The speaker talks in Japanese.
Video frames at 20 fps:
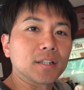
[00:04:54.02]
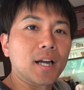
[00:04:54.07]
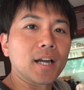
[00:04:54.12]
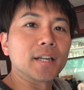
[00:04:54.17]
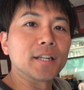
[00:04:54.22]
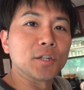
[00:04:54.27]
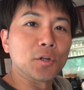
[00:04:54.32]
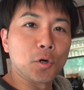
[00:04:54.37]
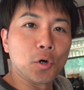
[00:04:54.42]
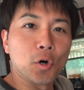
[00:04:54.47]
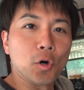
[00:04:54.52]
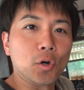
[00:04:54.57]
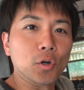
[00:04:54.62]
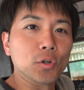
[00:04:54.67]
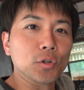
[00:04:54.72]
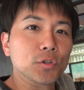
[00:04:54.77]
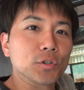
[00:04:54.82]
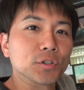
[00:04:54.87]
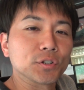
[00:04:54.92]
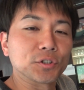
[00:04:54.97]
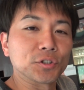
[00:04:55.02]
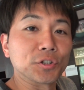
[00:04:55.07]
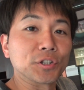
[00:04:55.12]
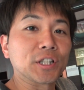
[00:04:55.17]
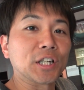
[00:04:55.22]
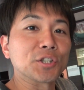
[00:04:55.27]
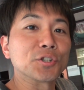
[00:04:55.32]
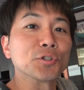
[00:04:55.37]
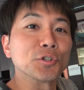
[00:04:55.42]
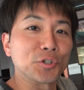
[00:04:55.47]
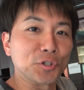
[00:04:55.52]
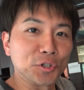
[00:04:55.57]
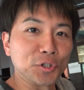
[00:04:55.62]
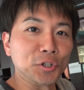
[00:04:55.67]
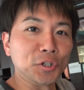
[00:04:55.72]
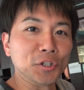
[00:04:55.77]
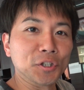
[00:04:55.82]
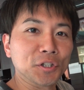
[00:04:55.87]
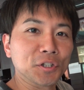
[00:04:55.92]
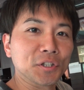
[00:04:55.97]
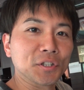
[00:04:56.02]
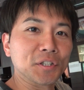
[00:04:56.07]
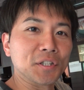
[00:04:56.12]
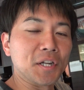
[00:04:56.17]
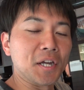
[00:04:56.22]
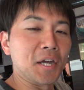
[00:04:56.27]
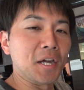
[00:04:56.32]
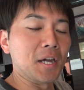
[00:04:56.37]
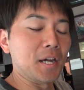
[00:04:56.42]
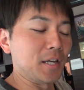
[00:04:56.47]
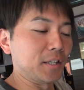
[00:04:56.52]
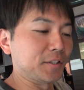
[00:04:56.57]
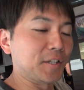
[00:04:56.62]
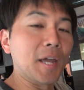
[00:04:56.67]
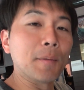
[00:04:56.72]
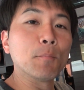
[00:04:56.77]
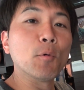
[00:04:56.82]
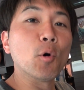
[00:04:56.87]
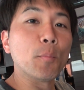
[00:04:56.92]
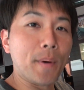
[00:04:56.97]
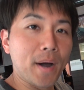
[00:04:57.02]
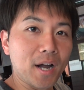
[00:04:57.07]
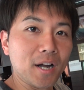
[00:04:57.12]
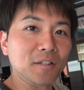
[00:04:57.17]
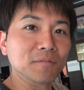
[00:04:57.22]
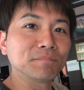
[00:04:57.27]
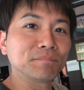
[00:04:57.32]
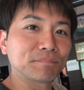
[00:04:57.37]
タイのスイカジュース、えー、天網パン、